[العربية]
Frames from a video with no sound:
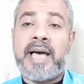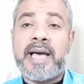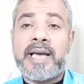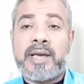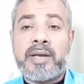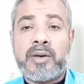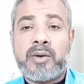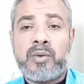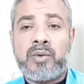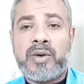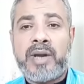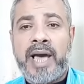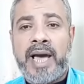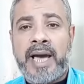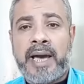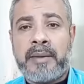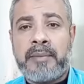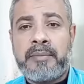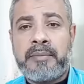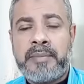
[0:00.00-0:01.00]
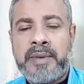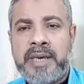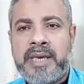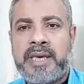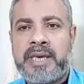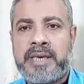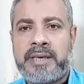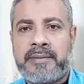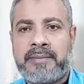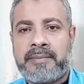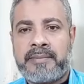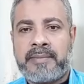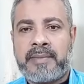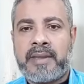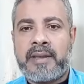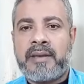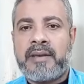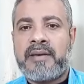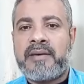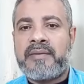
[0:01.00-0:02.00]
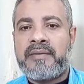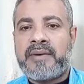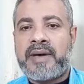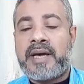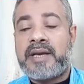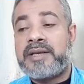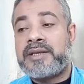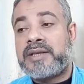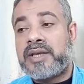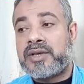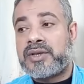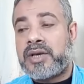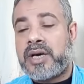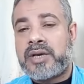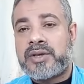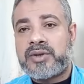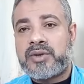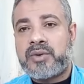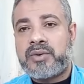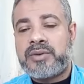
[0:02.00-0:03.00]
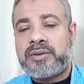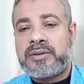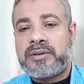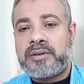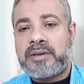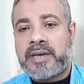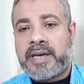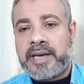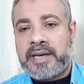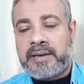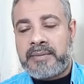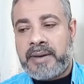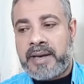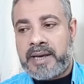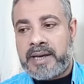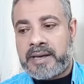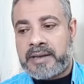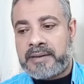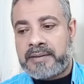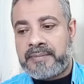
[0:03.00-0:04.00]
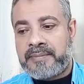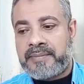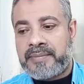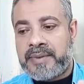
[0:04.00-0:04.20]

أكل لحمه فأنت شخص خلي بالك